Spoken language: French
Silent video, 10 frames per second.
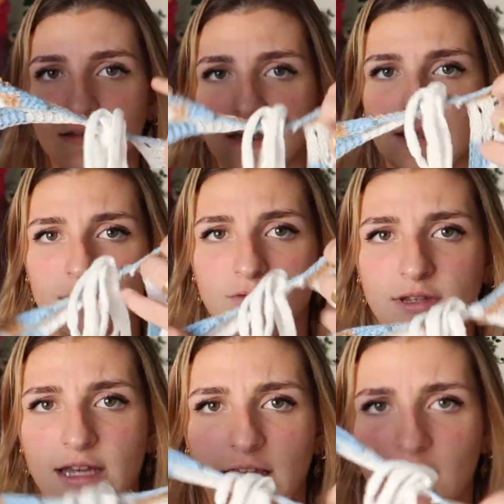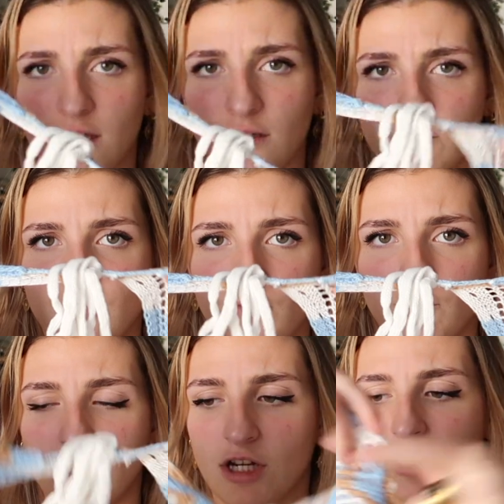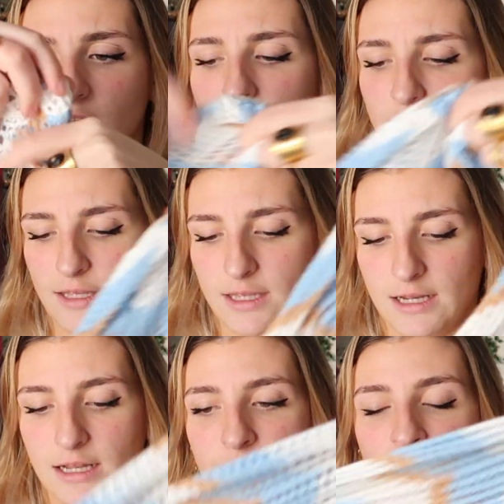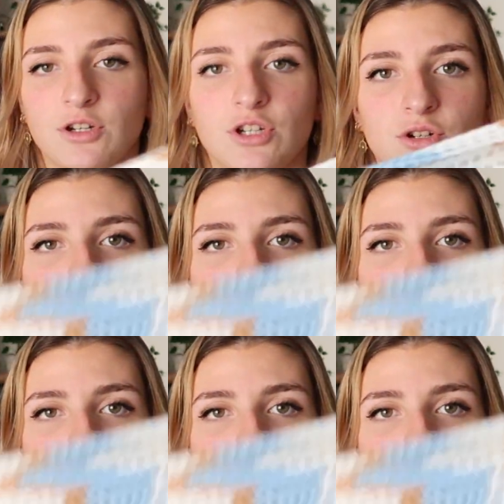Ça c'est le derrière du Les manches